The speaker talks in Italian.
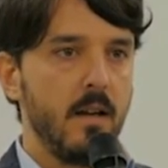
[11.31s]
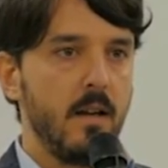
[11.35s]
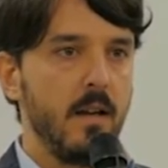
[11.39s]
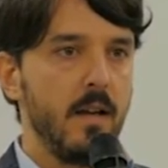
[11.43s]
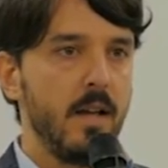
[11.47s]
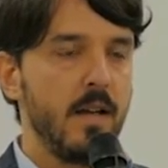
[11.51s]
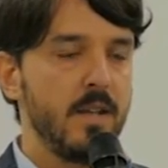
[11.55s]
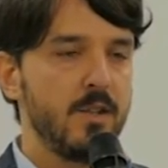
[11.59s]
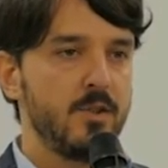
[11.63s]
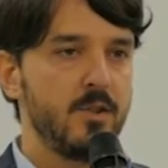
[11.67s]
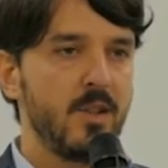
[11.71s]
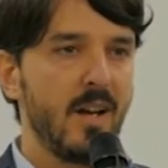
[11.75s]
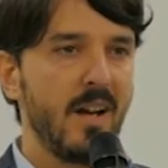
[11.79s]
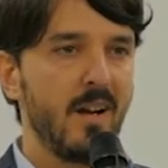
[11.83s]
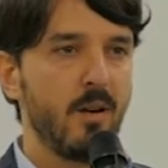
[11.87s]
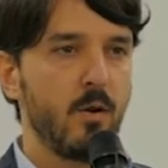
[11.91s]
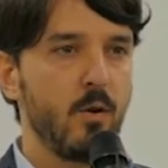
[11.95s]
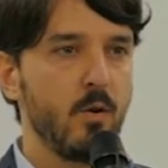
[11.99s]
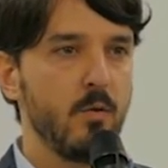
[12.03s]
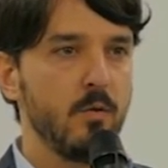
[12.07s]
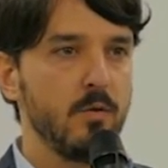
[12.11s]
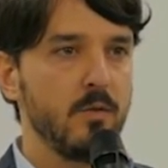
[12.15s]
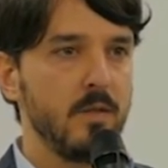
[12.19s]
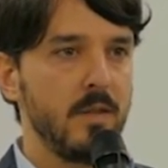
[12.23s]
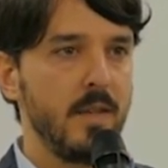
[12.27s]
e già
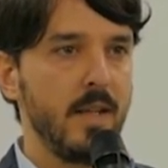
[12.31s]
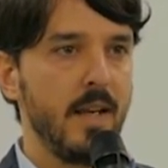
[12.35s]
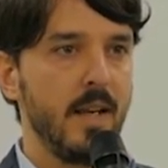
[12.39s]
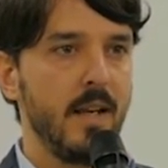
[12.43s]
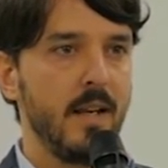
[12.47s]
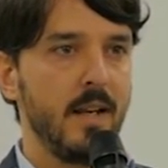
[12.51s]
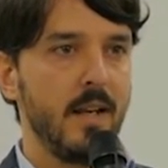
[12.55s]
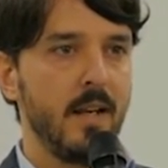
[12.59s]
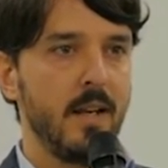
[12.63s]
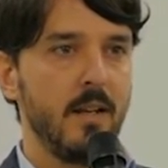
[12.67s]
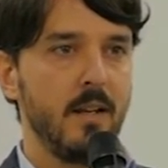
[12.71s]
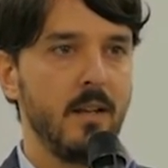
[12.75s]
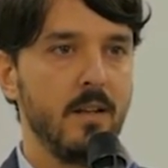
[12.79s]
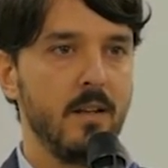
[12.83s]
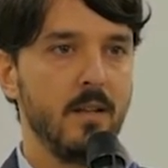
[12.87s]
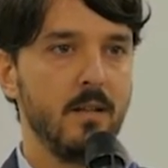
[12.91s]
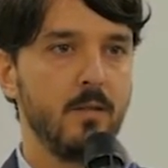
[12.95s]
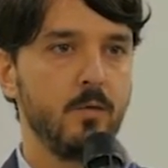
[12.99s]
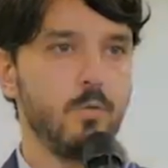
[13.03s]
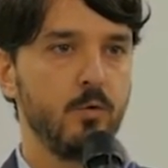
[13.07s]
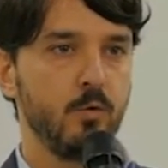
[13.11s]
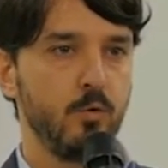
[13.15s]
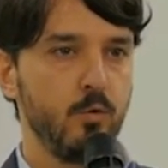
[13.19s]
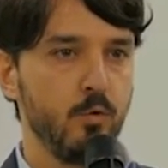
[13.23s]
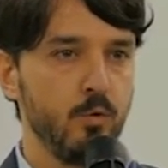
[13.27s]
contiene
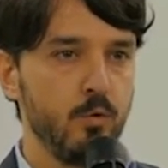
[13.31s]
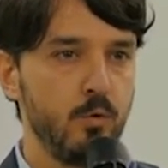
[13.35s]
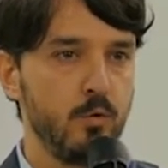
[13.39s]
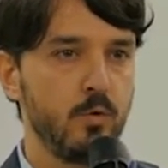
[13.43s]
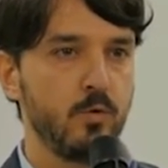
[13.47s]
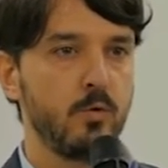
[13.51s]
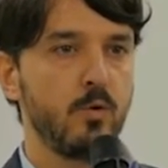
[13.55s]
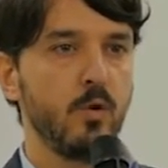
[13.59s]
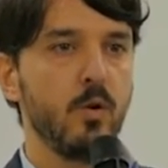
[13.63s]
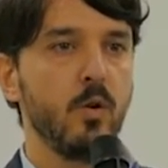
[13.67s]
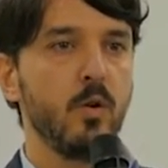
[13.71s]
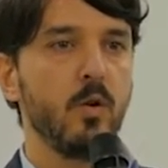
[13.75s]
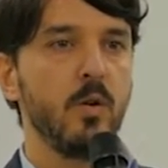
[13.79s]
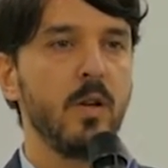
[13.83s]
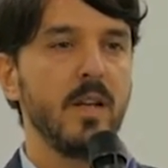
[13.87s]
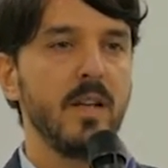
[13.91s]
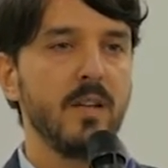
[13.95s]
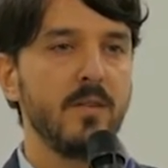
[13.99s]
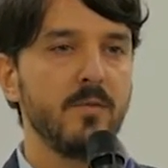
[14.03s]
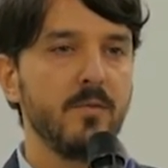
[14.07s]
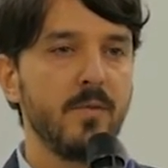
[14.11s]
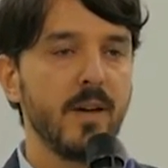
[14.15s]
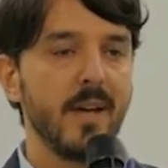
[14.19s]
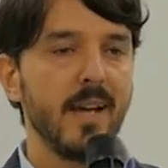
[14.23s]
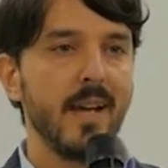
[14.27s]
tutto
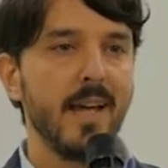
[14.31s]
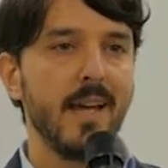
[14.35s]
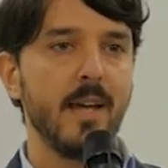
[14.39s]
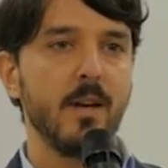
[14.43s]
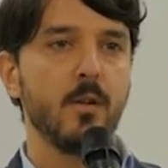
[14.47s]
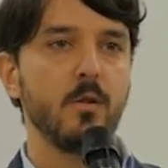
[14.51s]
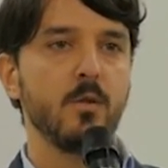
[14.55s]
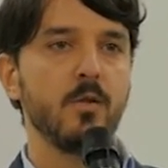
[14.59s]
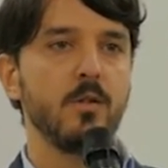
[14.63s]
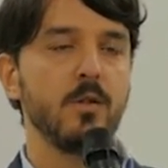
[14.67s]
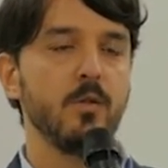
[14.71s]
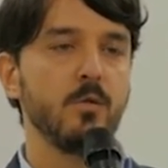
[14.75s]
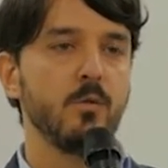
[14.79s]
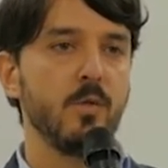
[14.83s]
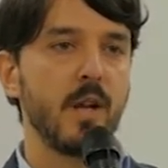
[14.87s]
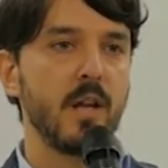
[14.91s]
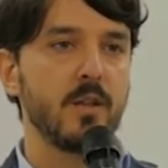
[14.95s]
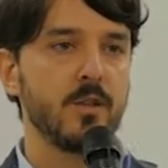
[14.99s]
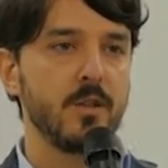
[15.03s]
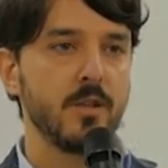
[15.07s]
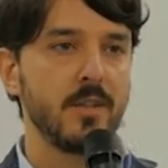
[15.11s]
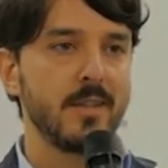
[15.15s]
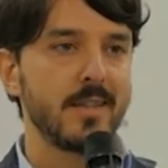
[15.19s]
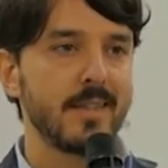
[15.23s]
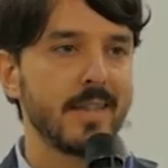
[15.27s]
il veleno di una
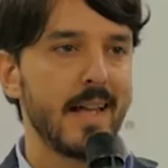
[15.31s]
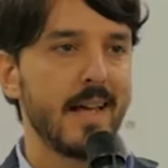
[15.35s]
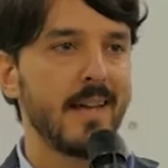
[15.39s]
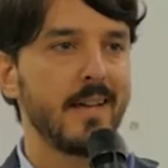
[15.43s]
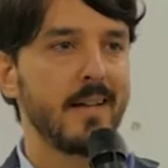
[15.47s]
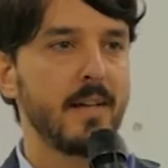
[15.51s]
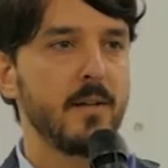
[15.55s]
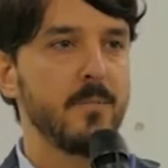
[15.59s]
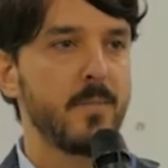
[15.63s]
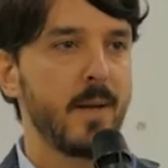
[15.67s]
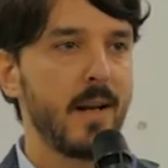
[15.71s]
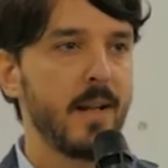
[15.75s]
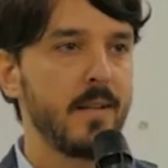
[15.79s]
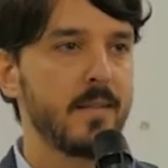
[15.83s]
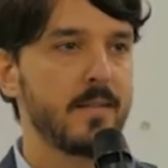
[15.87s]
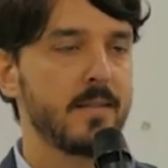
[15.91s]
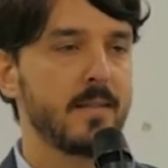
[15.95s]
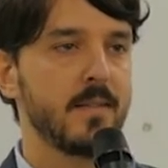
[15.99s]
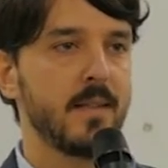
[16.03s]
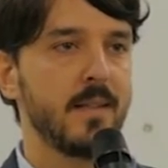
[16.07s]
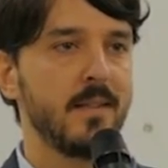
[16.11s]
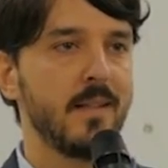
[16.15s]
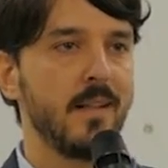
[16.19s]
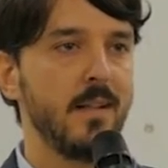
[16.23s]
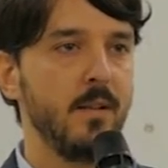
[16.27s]
città
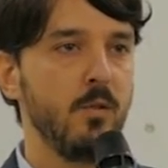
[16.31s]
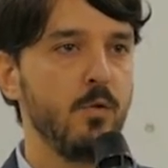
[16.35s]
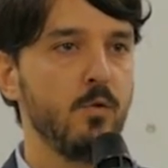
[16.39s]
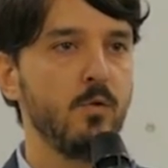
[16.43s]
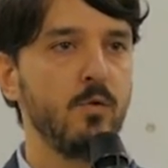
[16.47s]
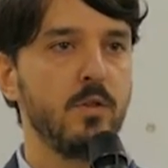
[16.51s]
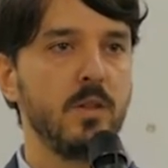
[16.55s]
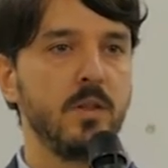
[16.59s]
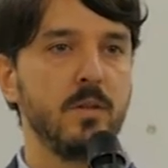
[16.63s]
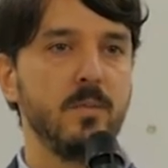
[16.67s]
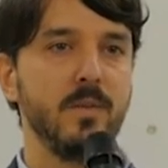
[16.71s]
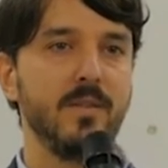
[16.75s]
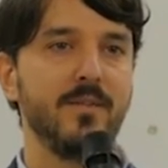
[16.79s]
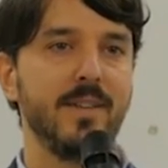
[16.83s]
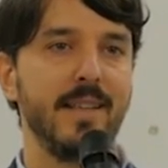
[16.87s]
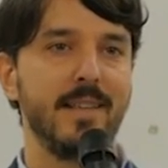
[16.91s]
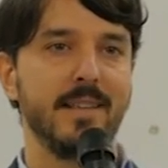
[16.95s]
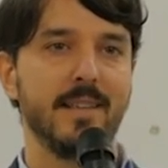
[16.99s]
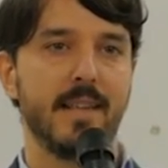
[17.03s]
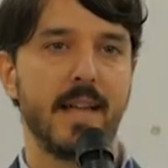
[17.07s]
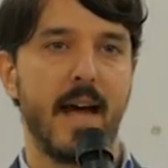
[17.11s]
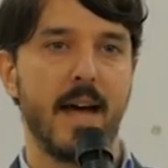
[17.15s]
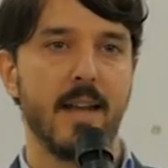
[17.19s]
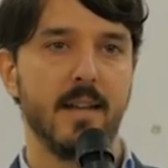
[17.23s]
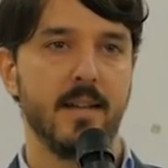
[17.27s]
repressa degli ultimi
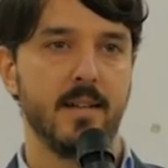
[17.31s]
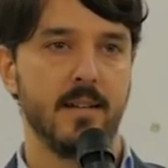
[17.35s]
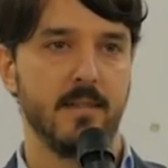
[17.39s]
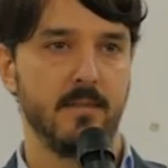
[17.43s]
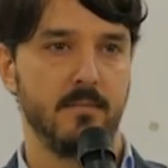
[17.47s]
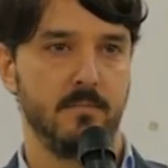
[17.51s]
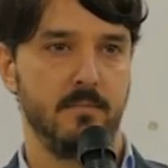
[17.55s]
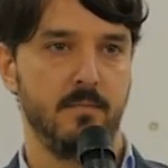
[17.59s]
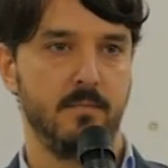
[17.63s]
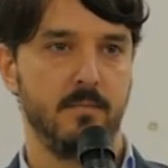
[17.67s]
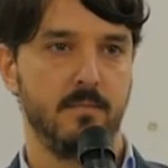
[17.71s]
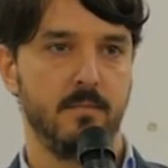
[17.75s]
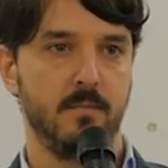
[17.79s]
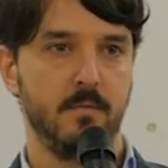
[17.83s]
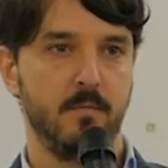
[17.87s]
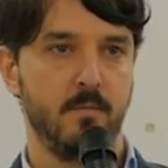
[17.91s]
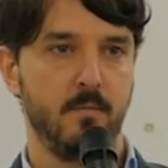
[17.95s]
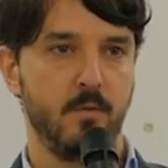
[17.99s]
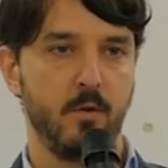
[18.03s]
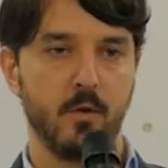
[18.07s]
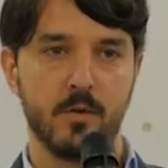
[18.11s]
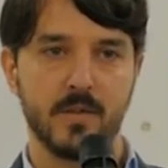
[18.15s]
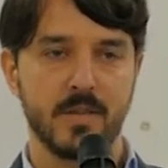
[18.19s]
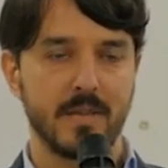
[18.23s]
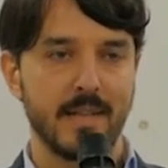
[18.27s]
vent'anni,
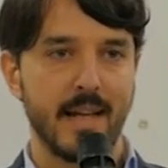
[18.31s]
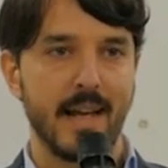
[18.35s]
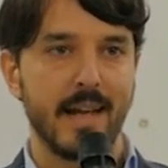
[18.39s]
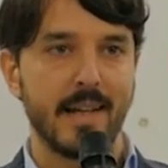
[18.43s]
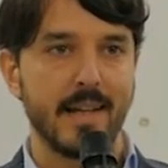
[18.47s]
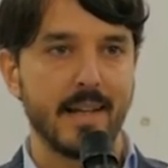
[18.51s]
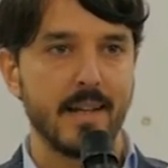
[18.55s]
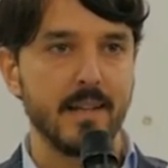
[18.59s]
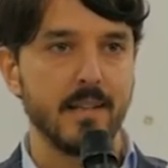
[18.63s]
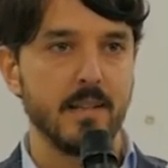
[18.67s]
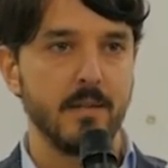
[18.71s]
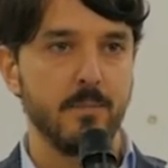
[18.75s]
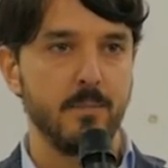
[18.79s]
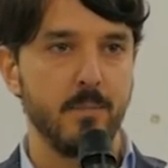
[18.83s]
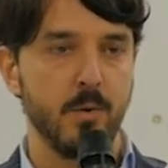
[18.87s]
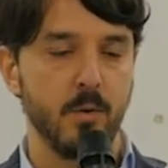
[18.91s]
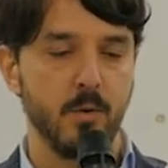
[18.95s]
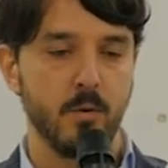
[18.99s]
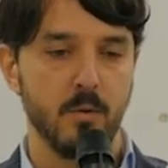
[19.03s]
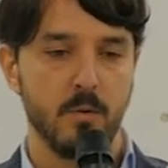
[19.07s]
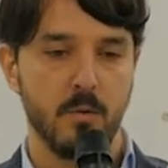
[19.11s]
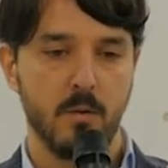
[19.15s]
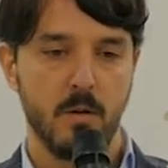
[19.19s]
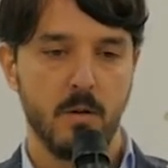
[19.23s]
forse anche di più.